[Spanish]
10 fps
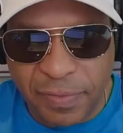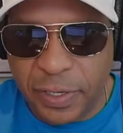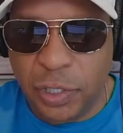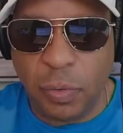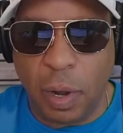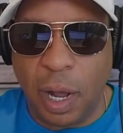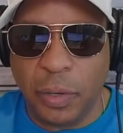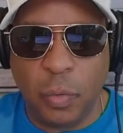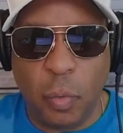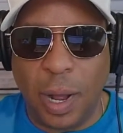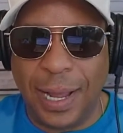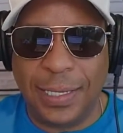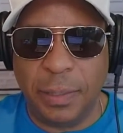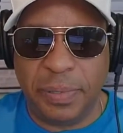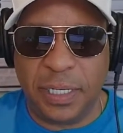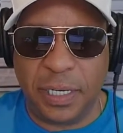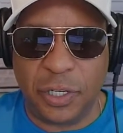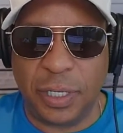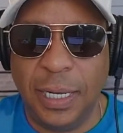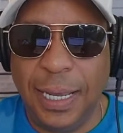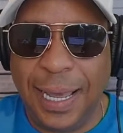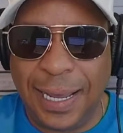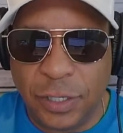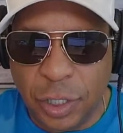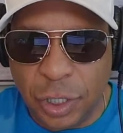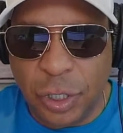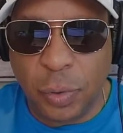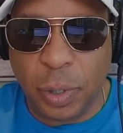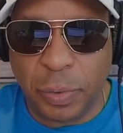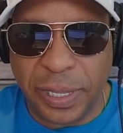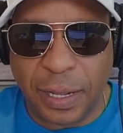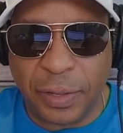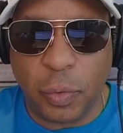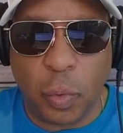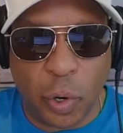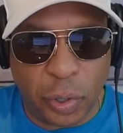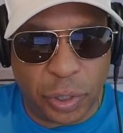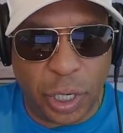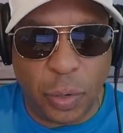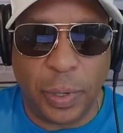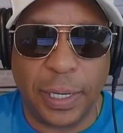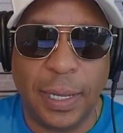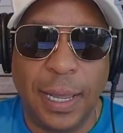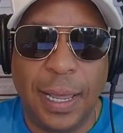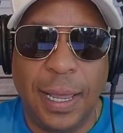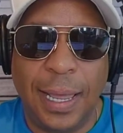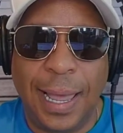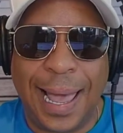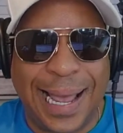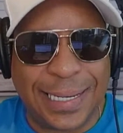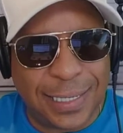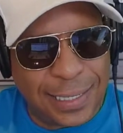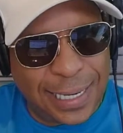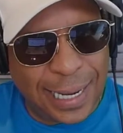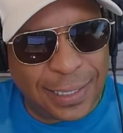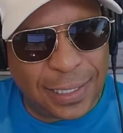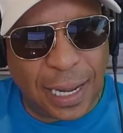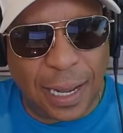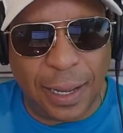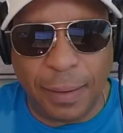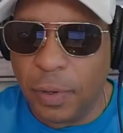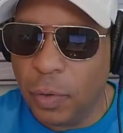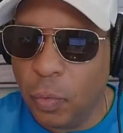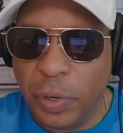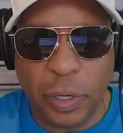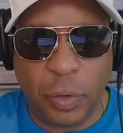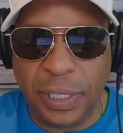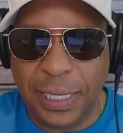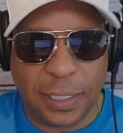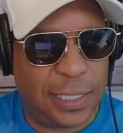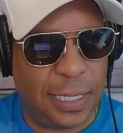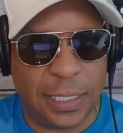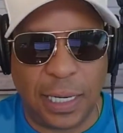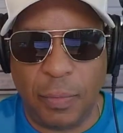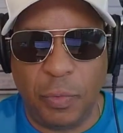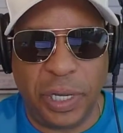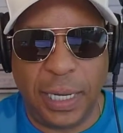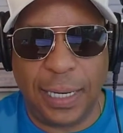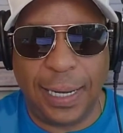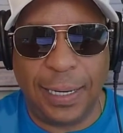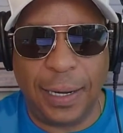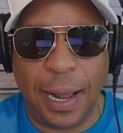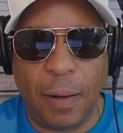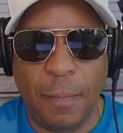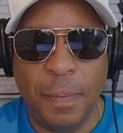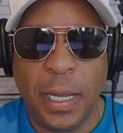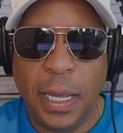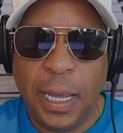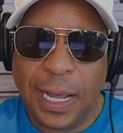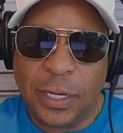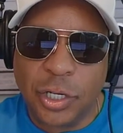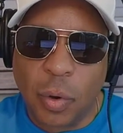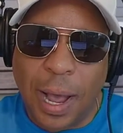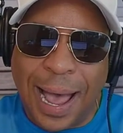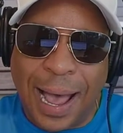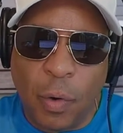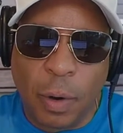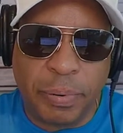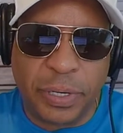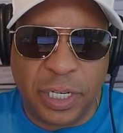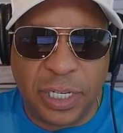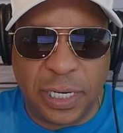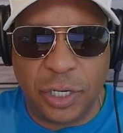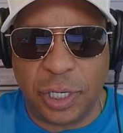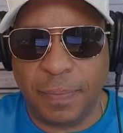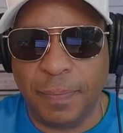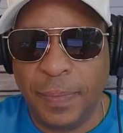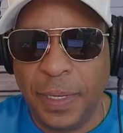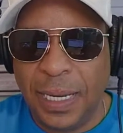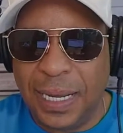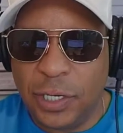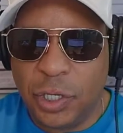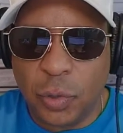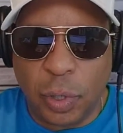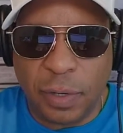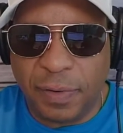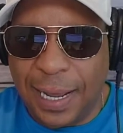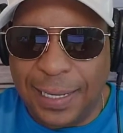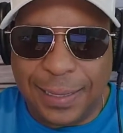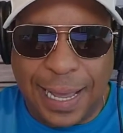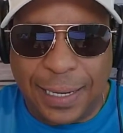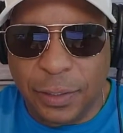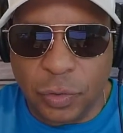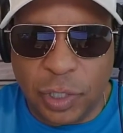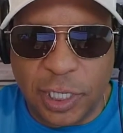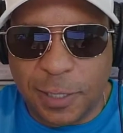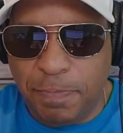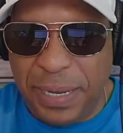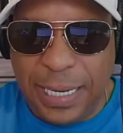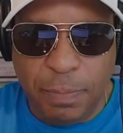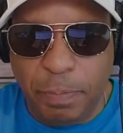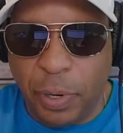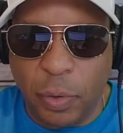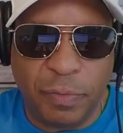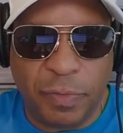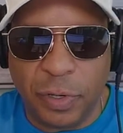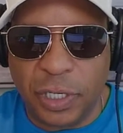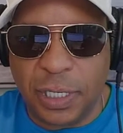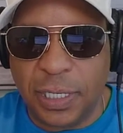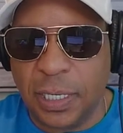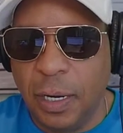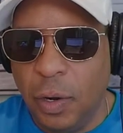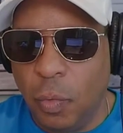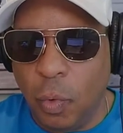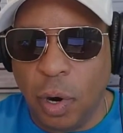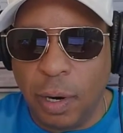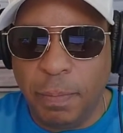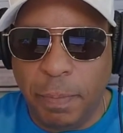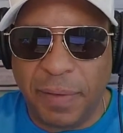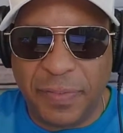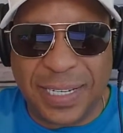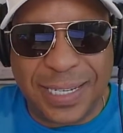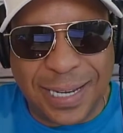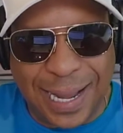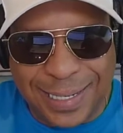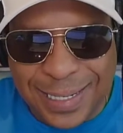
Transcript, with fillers: para que Warren Buffett deshaga la posición y que lo haga sin que el mundo lo sepa, esto tiene que tomar tiempo. Nosotros no necesitamos tiempo podemos entrar y salir. Entonces nuestra precisión es como ese pequeño eh,